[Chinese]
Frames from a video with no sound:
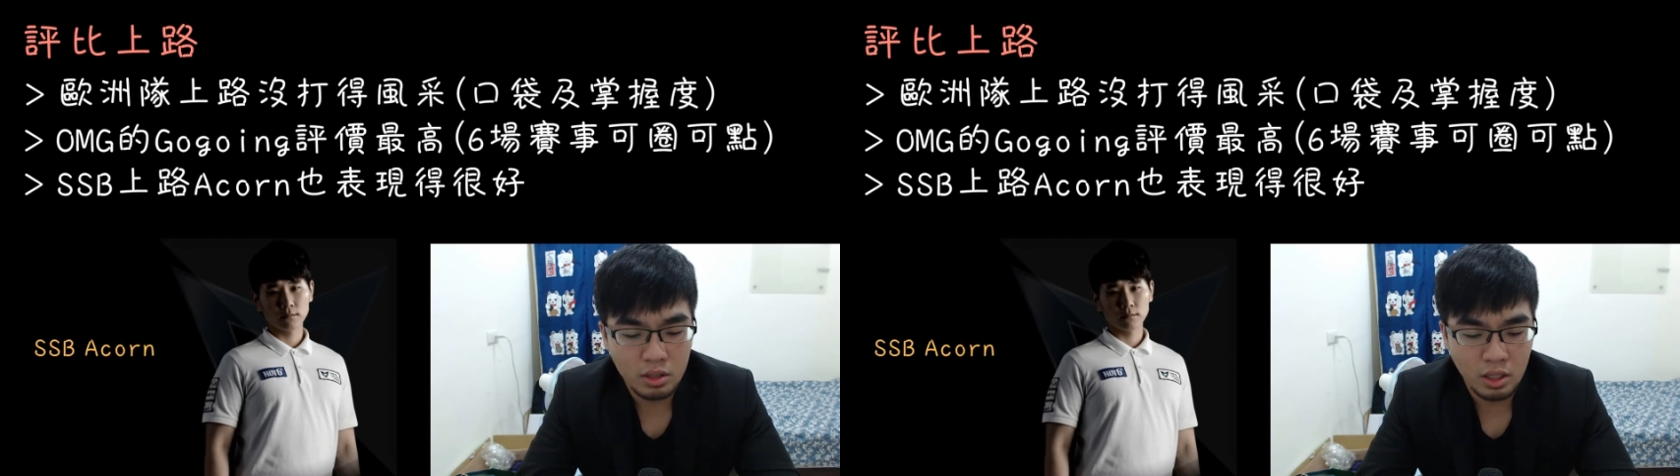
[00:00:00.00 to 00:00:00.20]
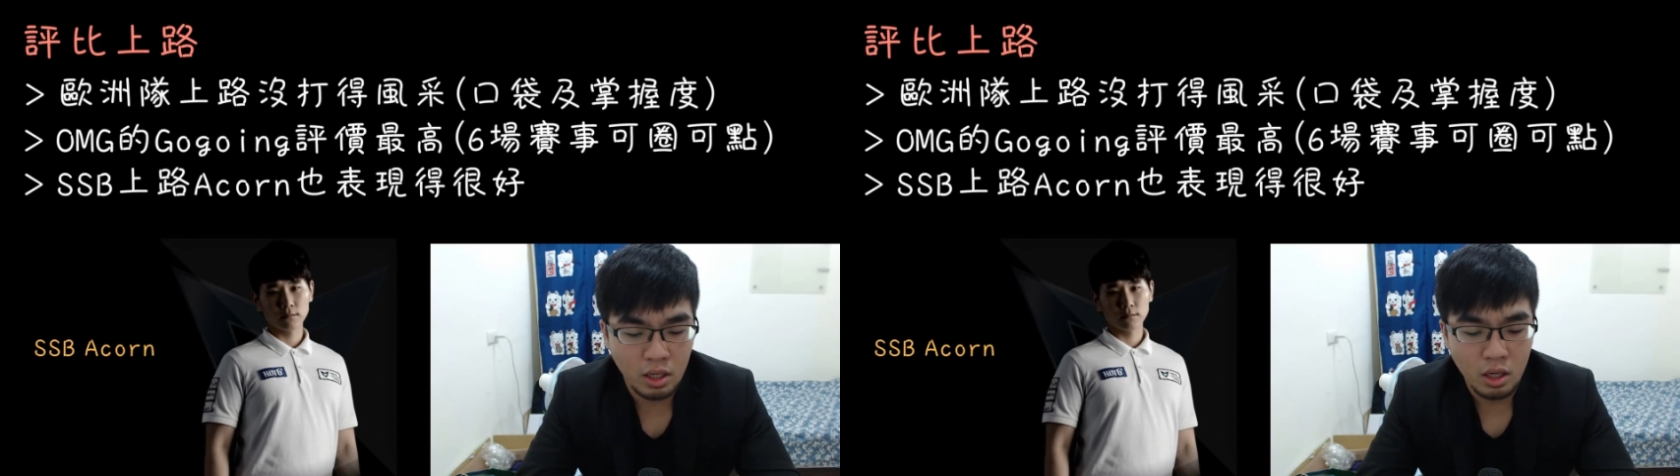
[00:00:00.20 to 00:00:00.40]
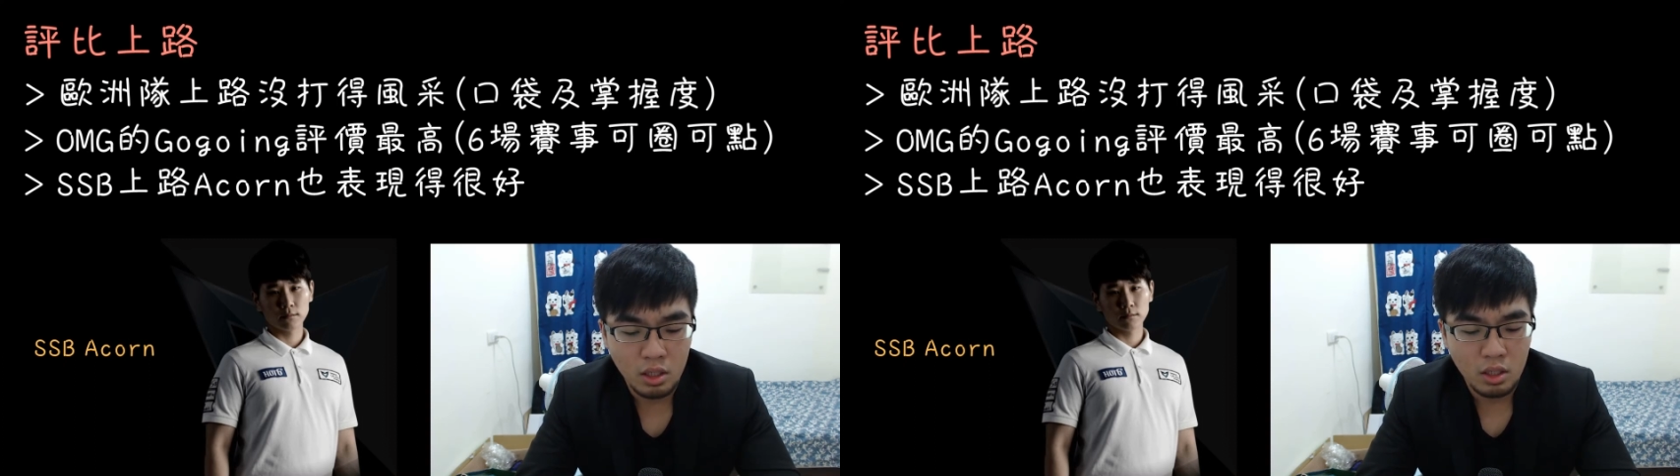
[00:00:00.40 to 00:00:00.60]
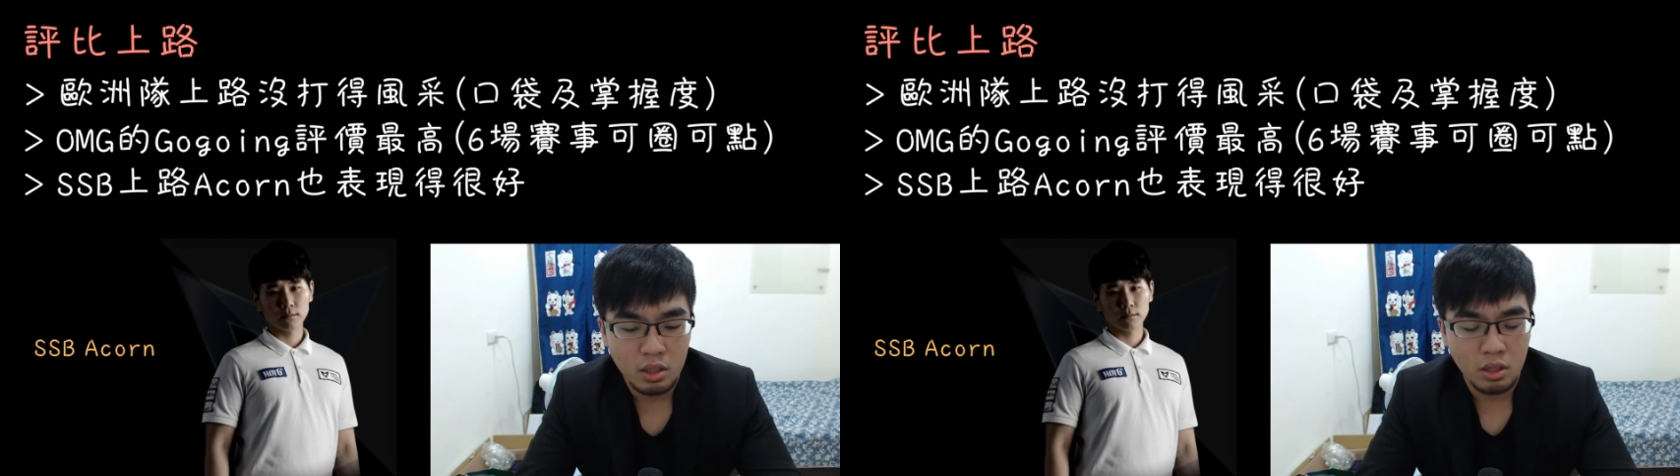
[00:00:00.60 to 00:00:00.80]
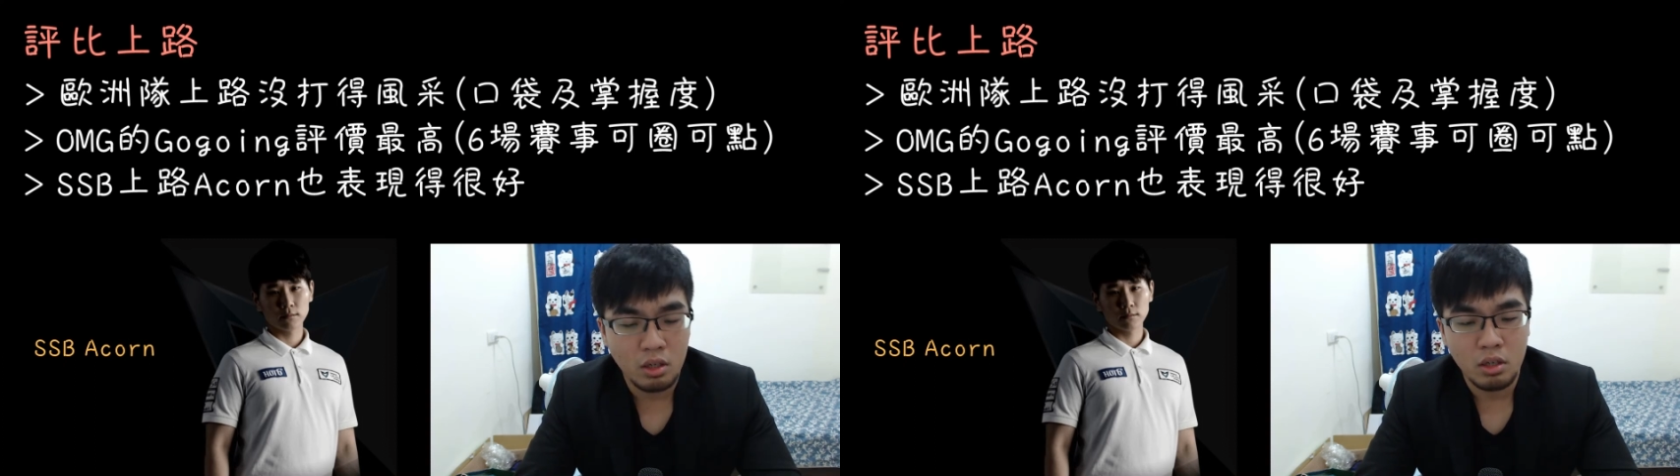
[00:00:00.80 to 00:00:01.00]
那
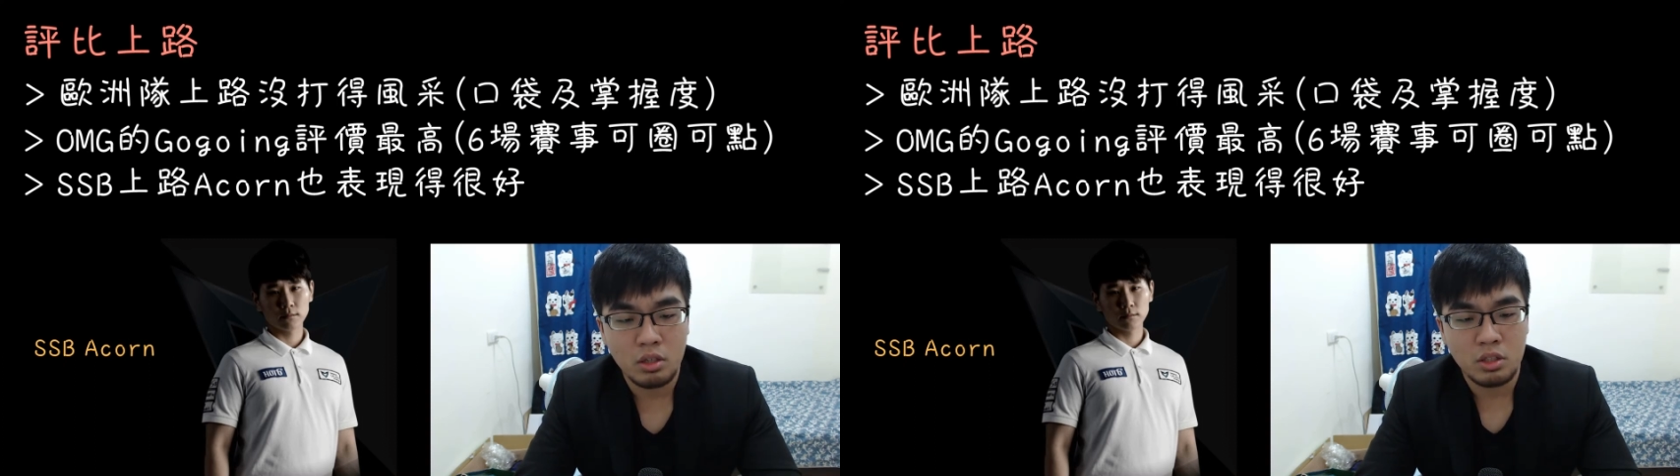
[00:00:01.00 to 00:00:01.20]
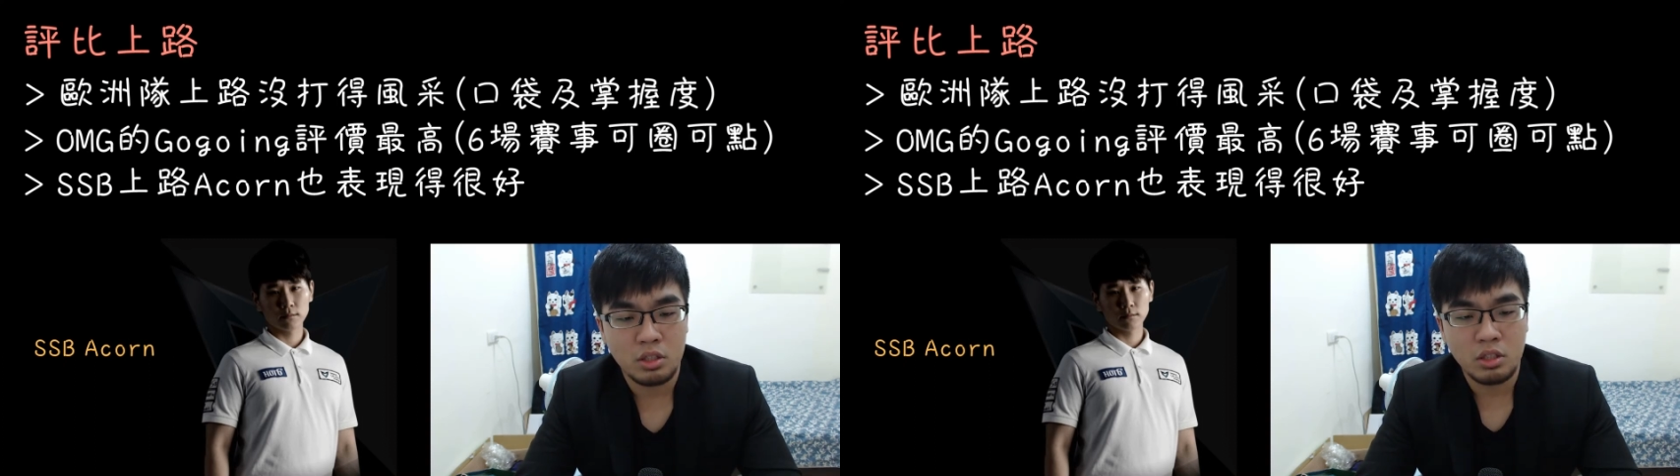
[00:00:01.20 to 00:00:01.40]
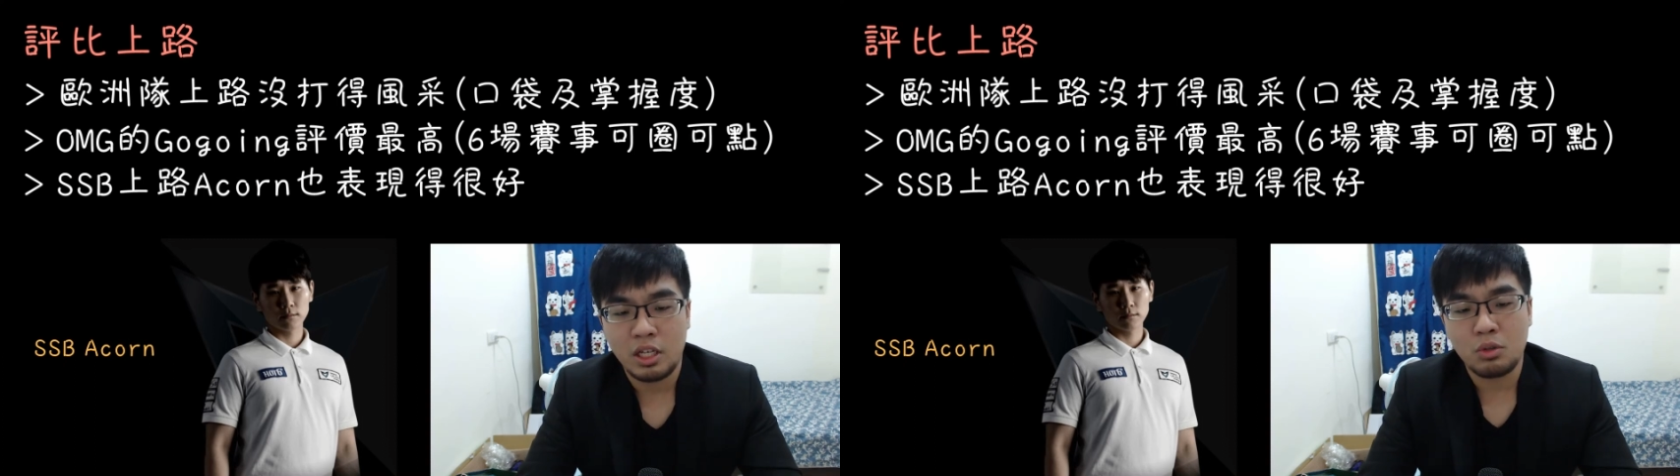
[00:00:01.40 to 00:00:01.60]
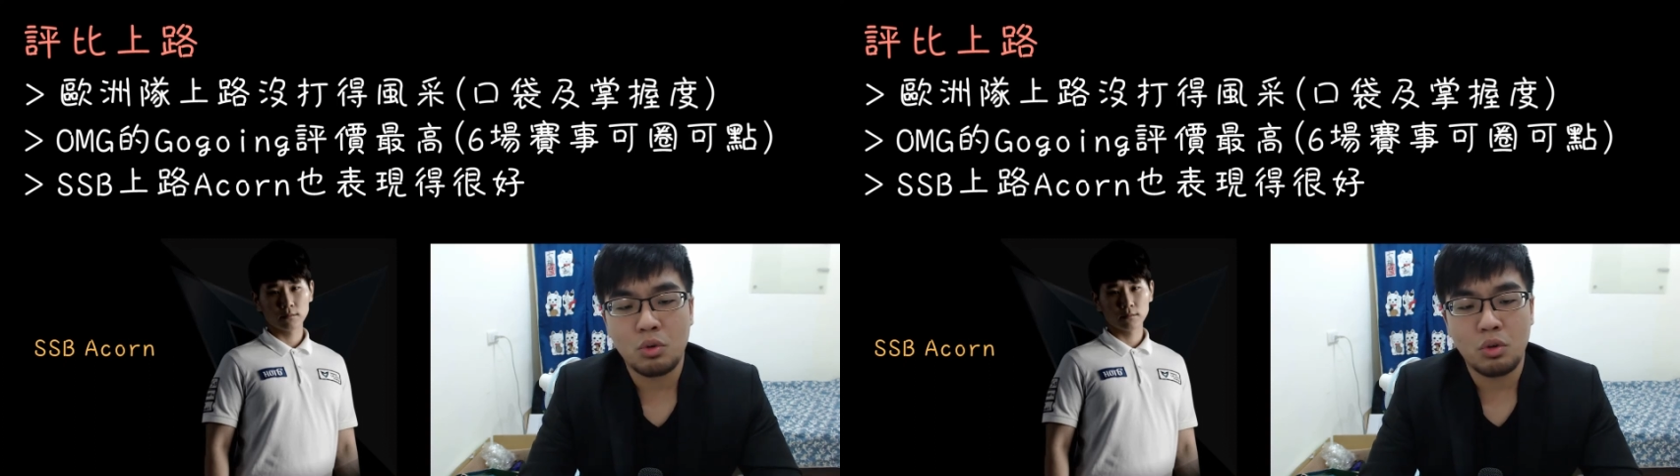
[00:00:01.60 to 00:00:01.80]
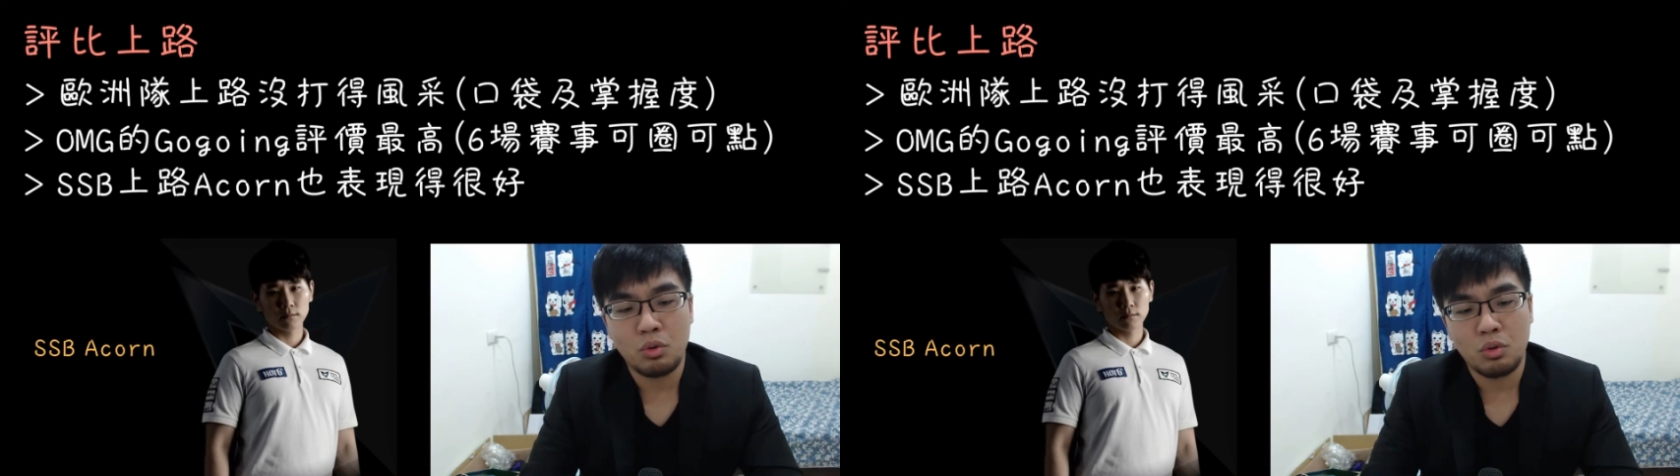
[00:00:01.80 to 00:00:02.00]
呃，只是相
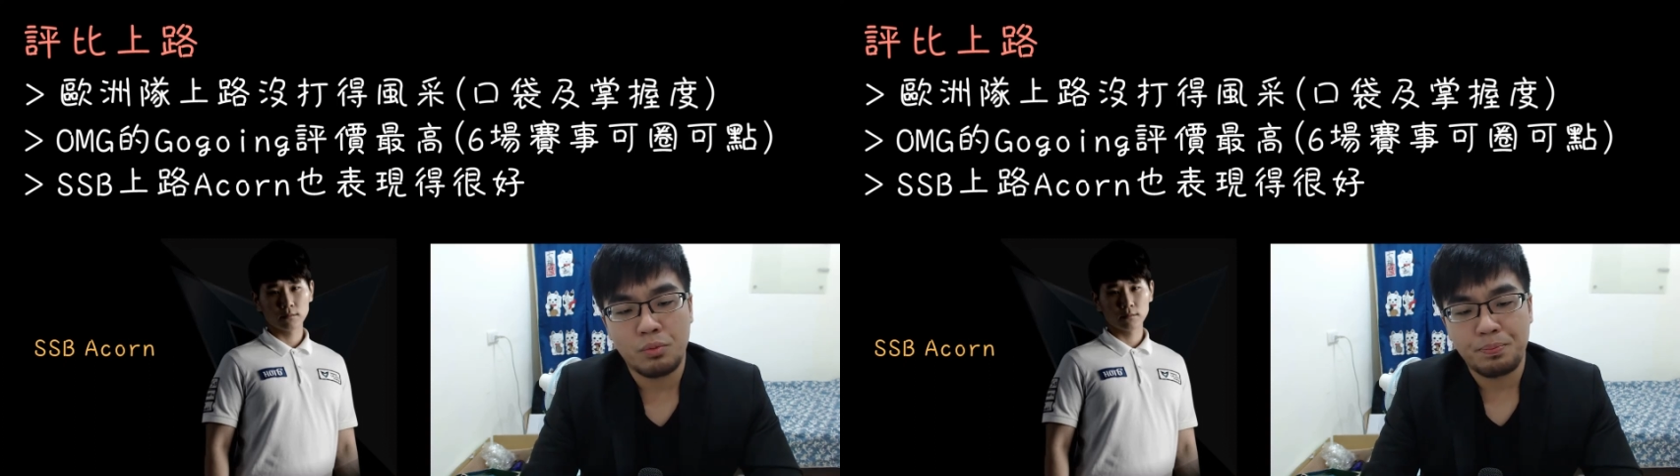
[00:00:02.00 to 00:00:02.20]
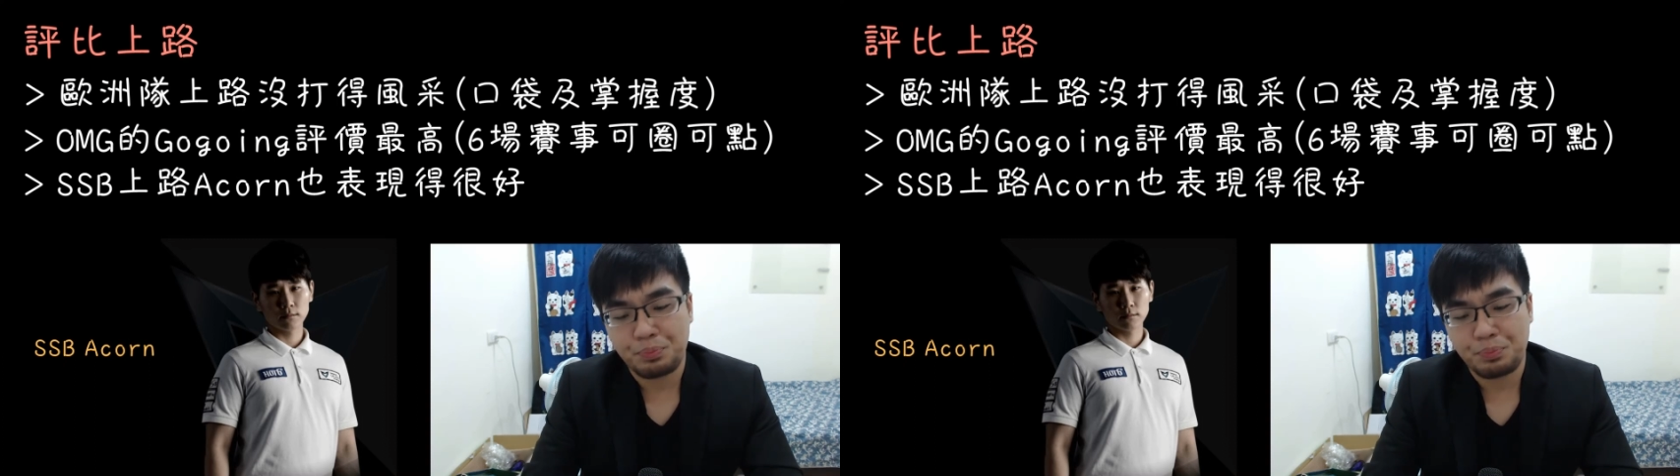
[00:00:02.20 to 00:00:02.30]
对于